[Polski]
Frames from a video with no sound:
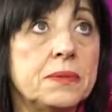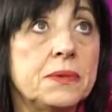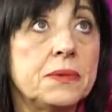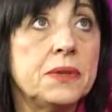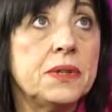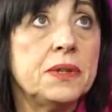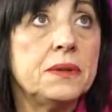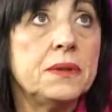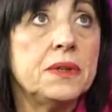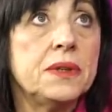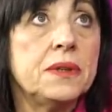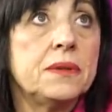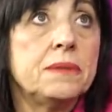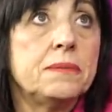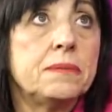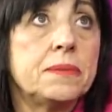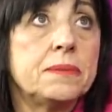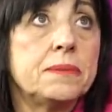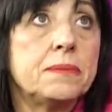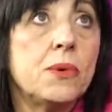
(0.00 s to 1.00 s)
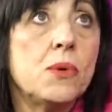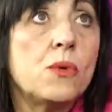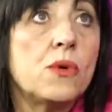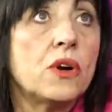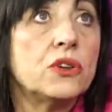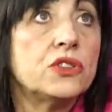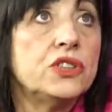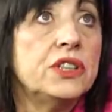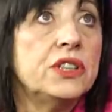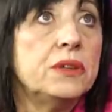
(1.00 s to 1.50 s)
i, i,
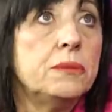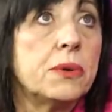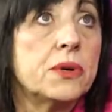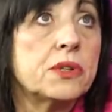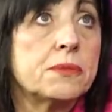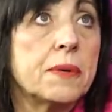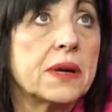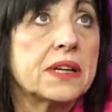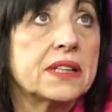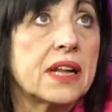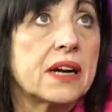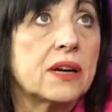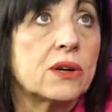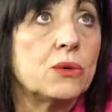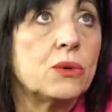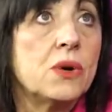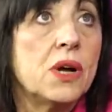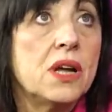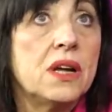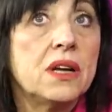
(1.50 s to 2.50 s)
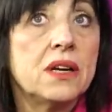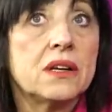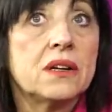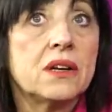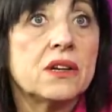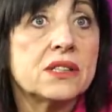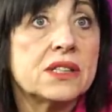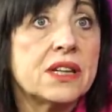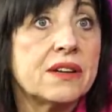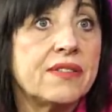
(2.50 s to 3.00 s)
pół godziny po spektaklu
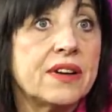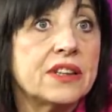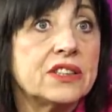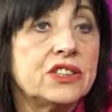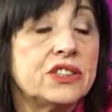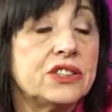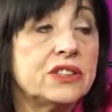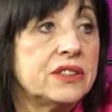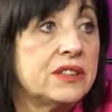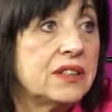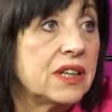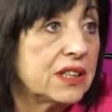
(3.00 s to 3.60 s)
rozdawać y,